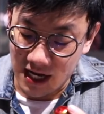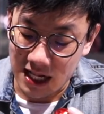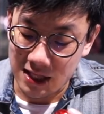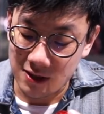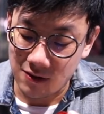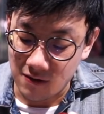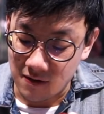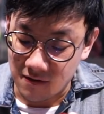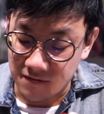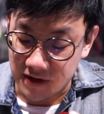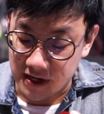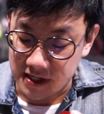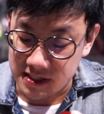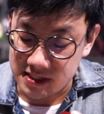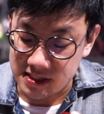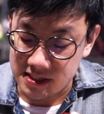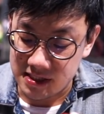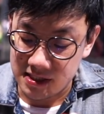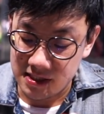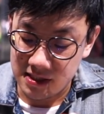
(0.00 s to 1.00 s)
electro,
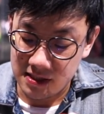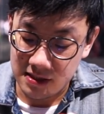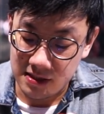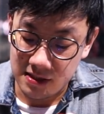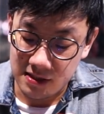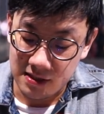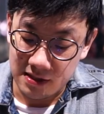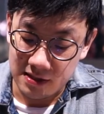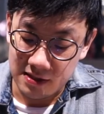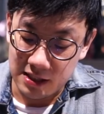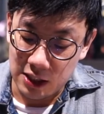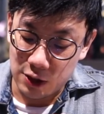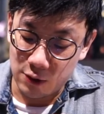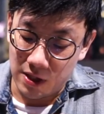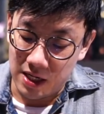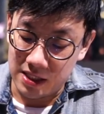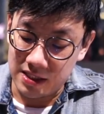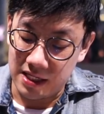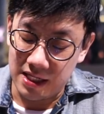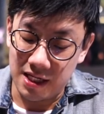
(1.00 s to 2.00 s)
friends.
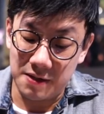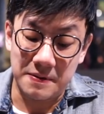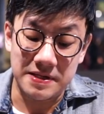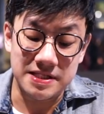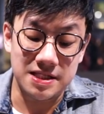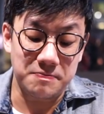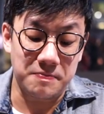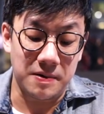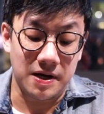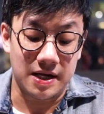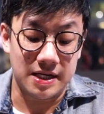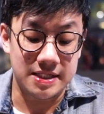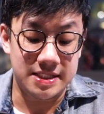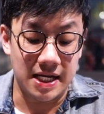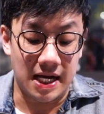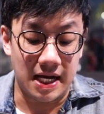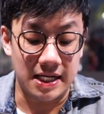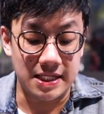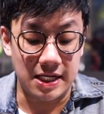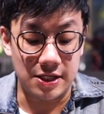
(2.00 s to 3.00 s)
Itu artinya pasti
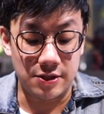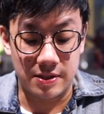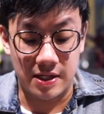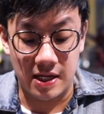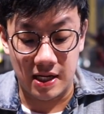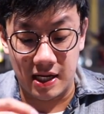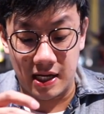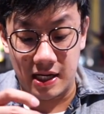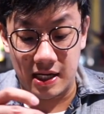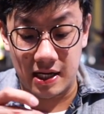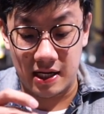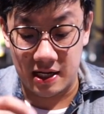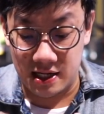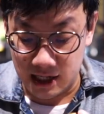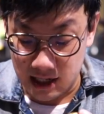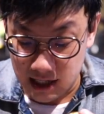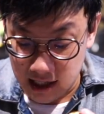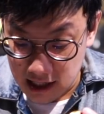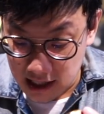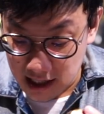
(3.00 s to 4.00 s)
pengerjaannya juga nggak
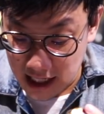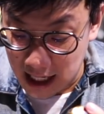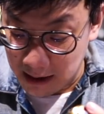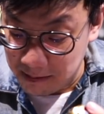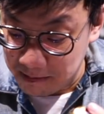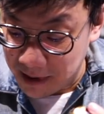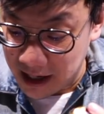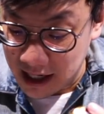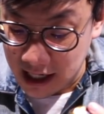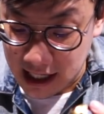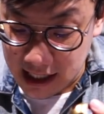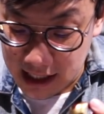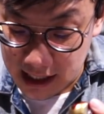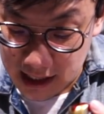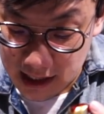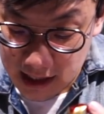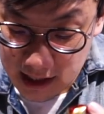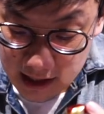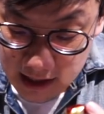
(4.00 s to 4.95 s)
gampang kan?